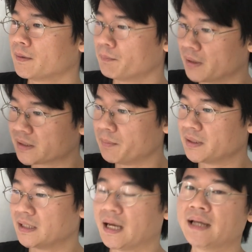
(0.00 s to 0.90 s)
まあ、頭
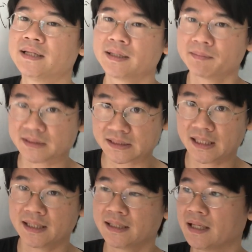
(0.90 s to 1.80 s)
に入ってきます
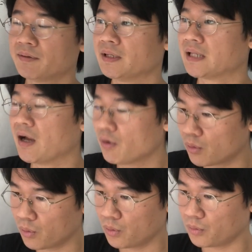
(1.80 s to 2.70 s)
ね。なので単
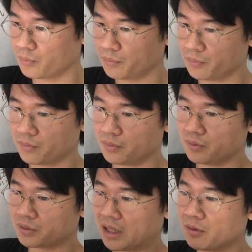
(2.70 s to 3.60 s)
語を、
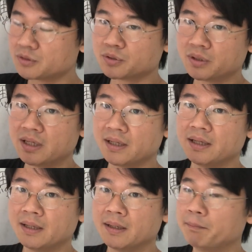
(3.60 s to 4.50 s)
単語帳で
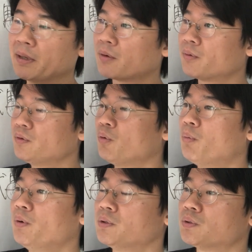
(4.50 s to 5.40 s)
別個で
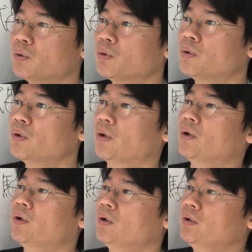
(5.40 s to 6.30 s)
覚えると、
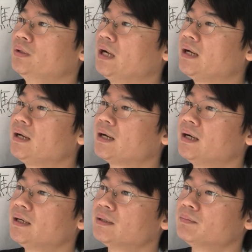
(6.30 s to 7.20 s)
なかな
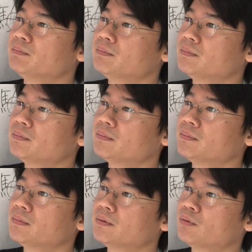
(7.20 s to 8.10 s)
か
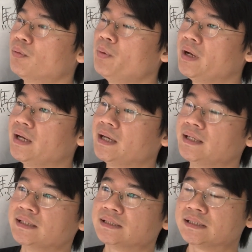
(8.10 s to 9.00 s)
覚えられな
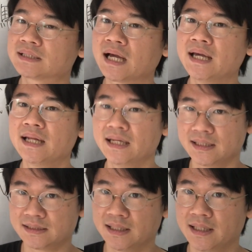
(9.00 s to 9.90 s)
いですし、使えない
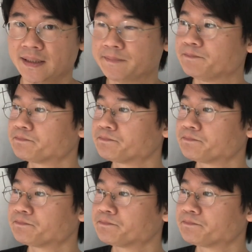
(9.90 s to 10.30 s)
ですね。